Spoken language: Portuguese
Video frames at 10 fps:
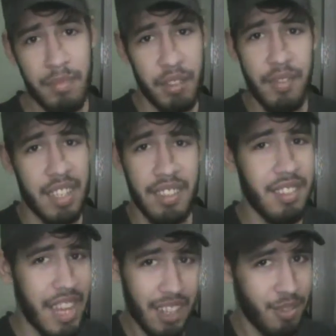Não faça
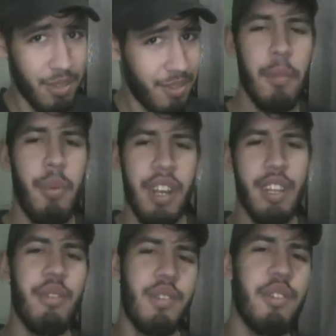sexo.
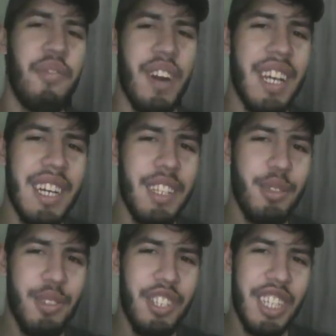Porque eu estou
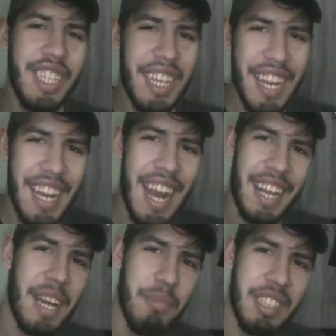falando de A
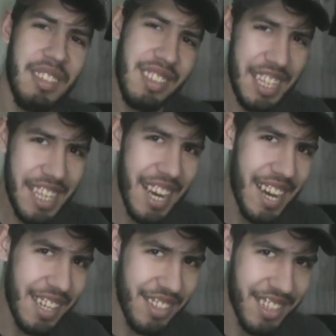
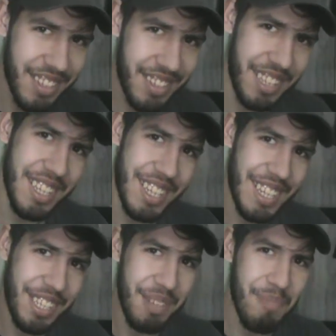Camisinha
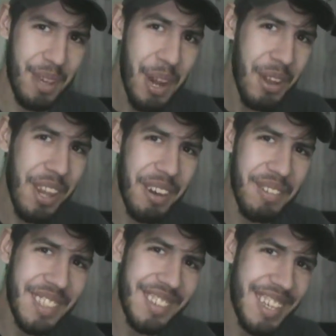Assassina de
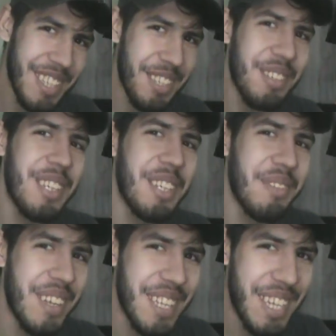
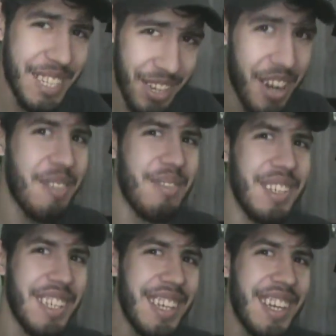1999.